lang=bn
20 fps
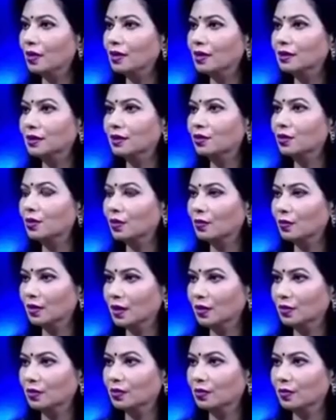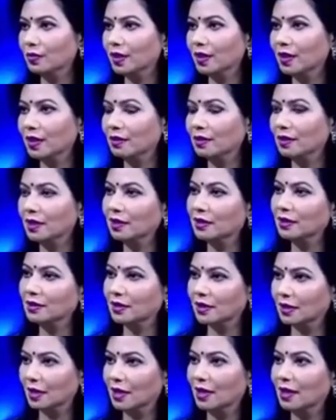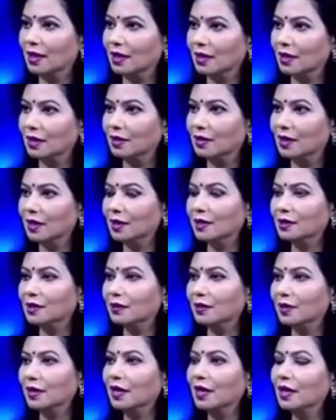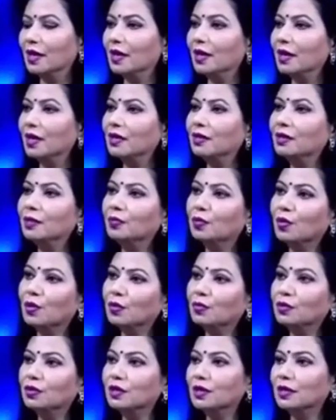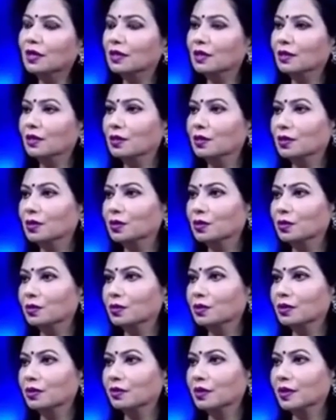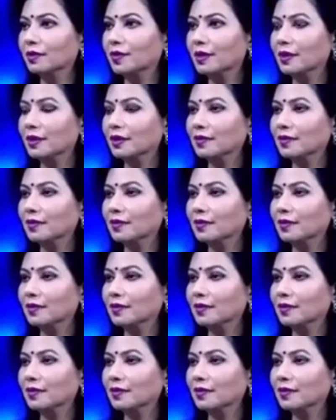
না সে তো কমপ্লেইন করবে না তার এটা থেকে যাবে এটাতে পরবর্তীতে কি ধরনের সমস্যা হতে পারে